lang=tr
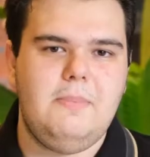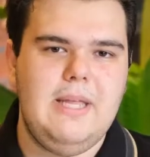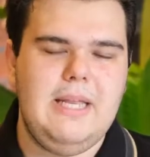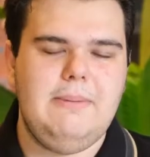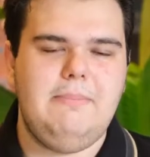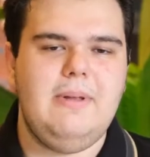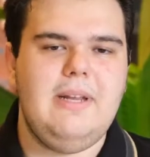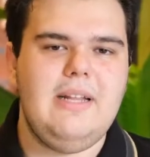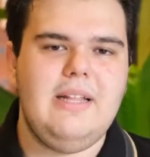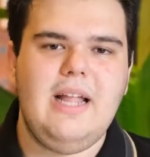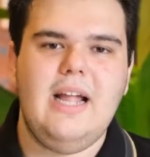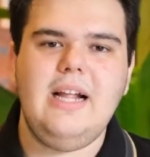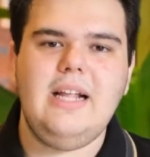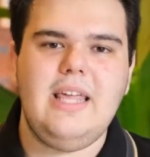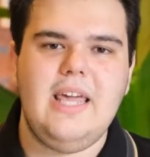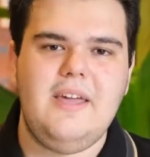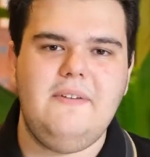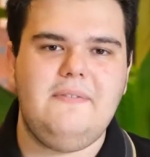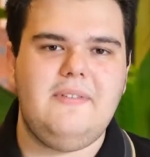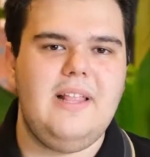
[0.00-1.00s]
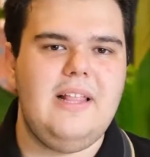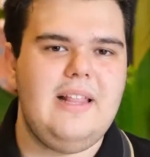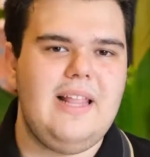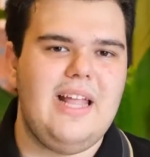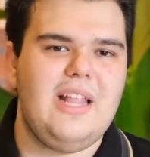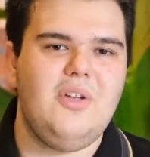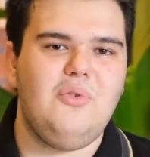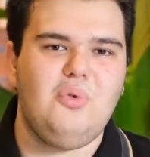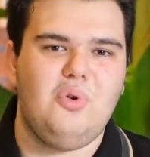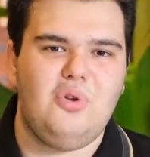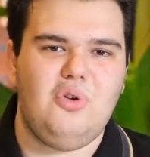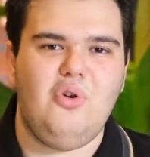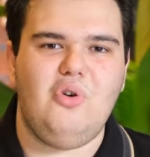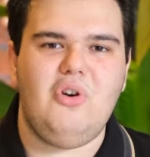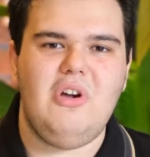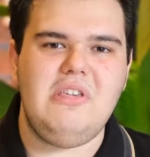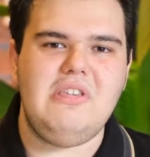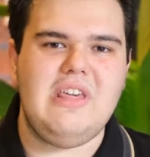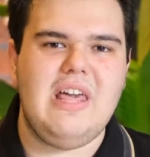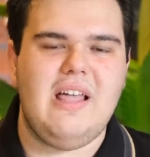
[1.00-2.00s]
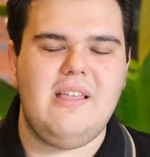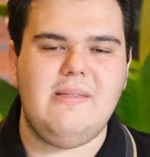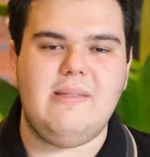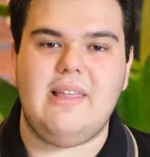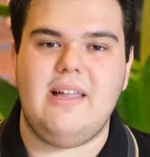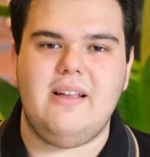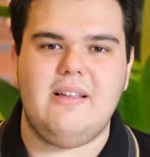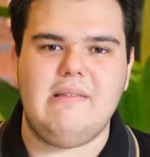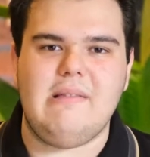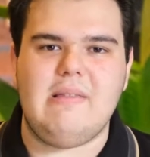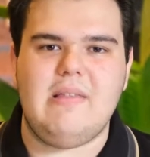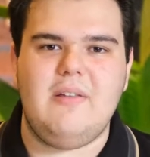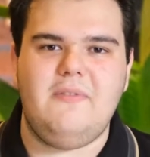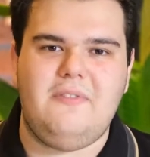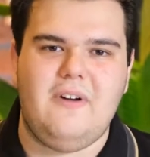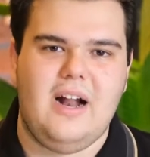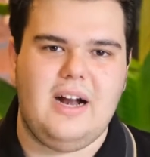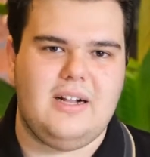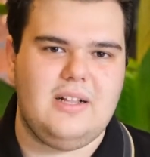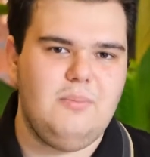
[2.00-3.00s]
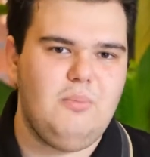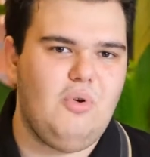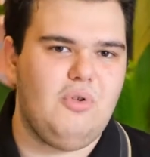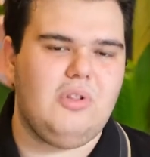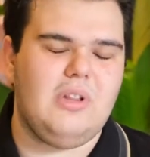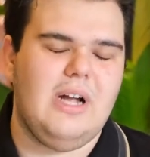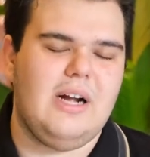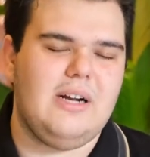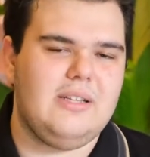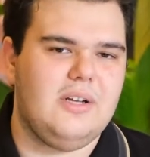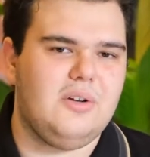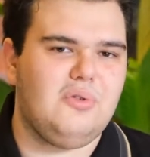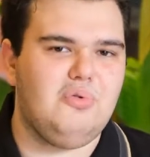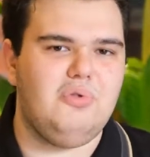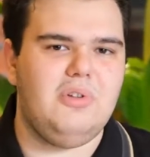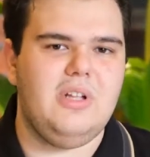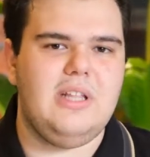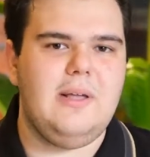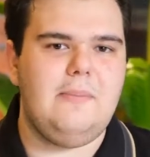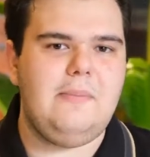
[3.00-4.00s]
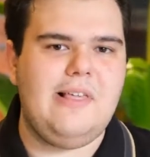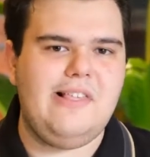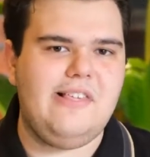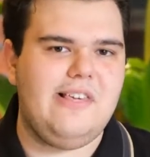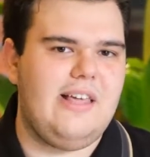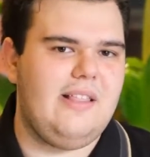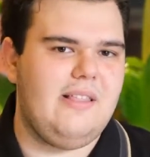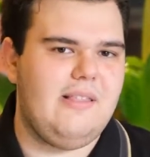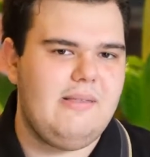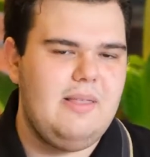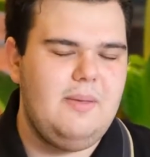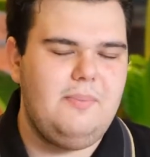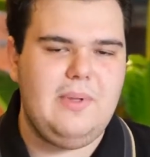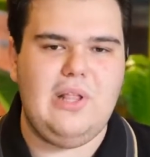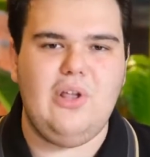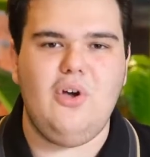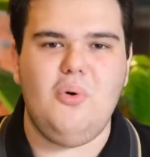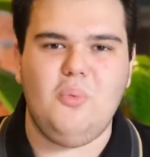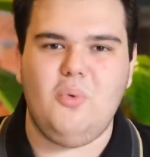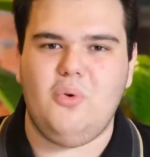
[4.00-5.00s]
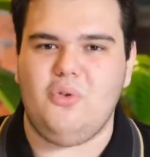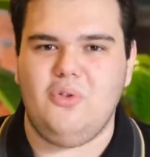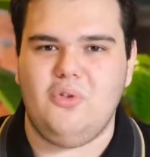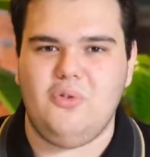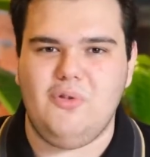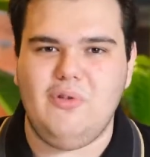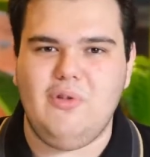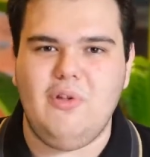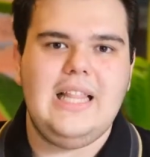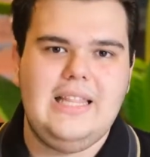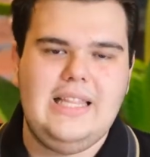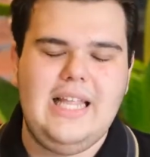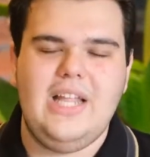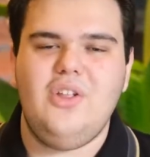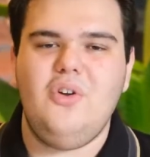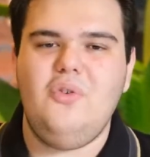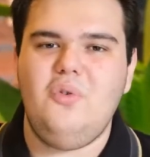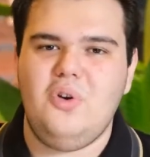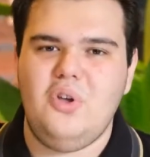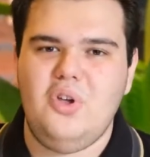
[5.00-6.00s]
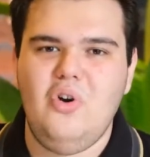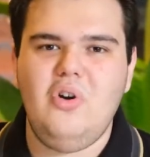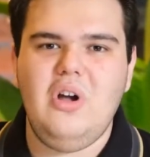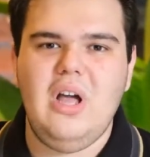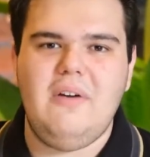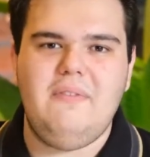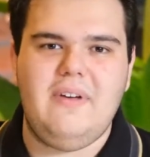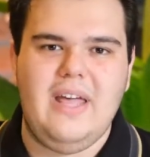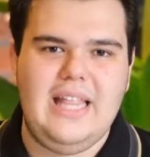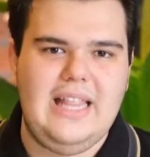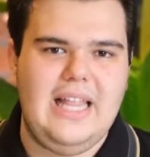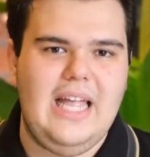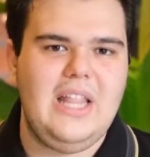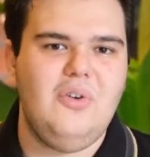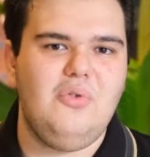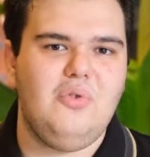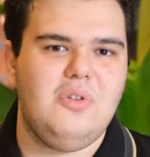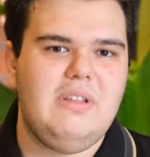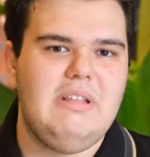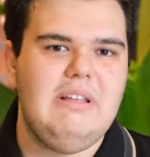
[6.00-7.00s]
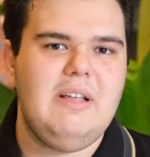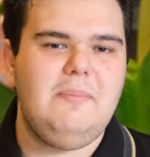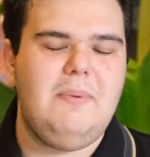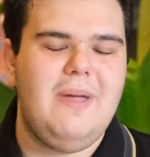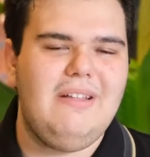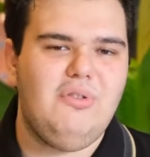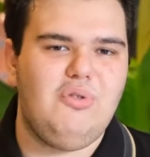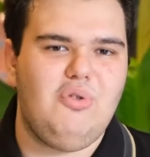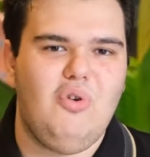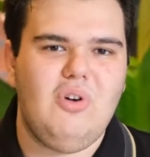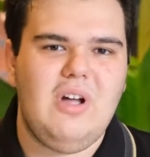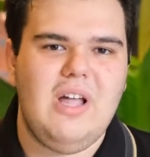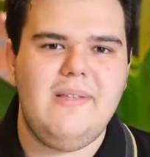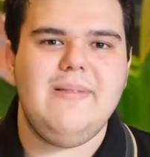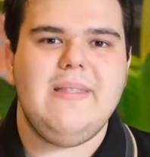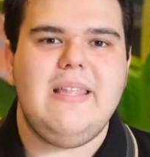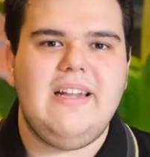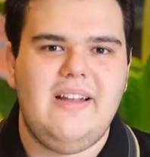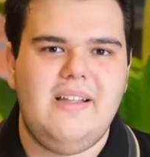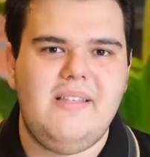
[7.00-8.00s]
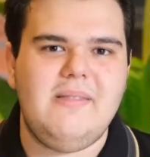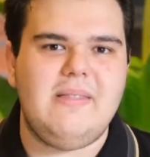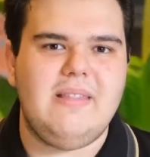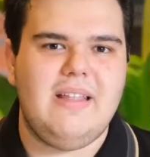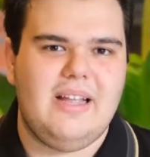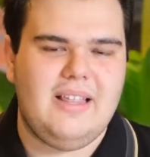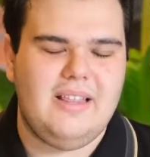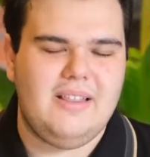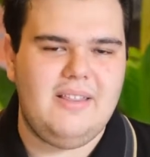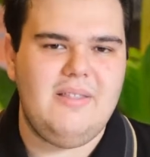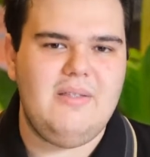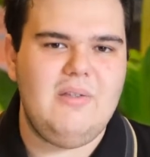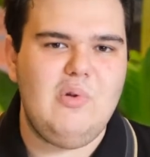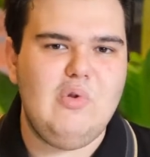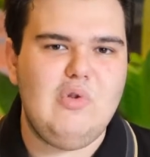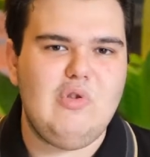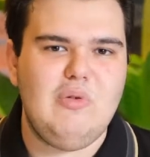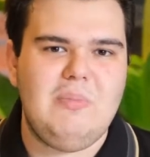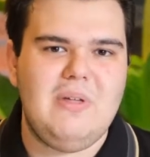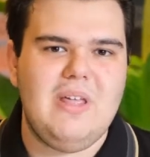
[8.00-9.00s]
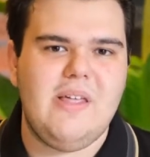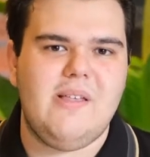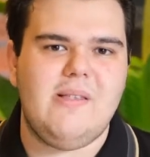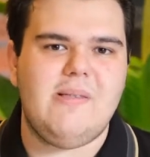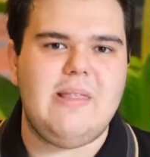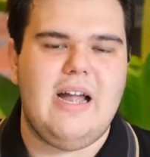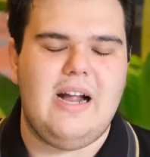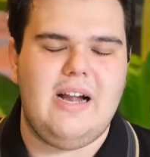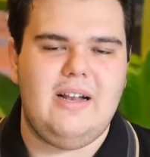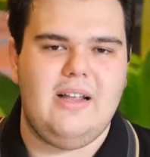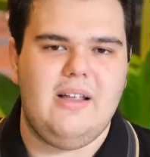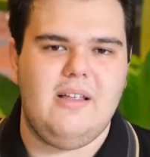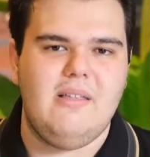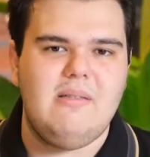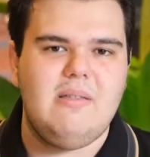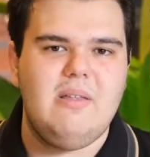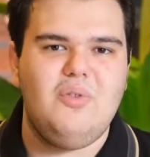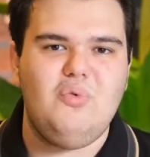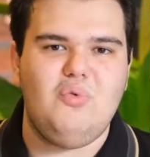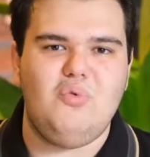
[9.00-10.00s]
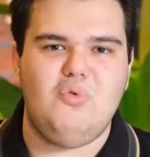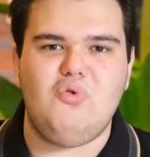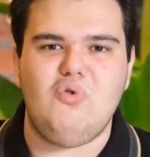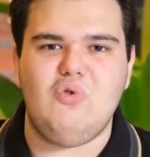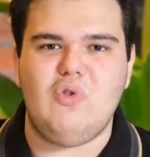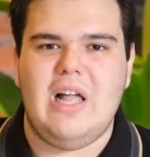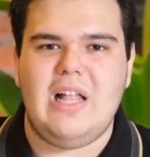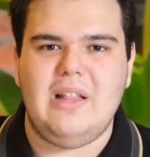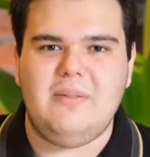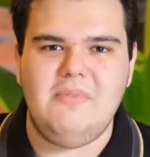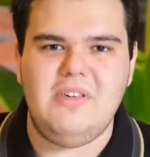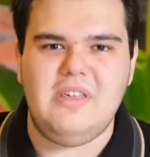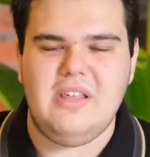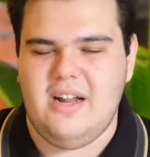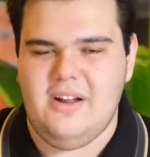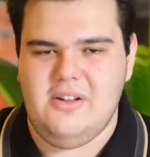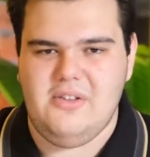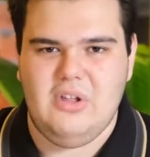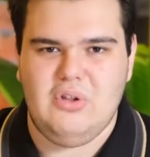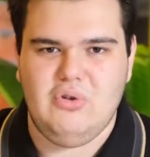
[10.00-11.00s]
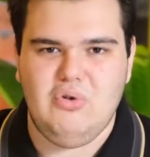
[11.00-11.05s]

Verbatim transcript: Birbirinden keyifli Lenovo Yoga cihazlarınızı farklı modlarda kullanabileceğinizi biliyor muydunuz? Lenovo Yoga ve Lenovo ThinkPad Yoga serisindeki dizüstü bilgisayarlarınızın 360 derece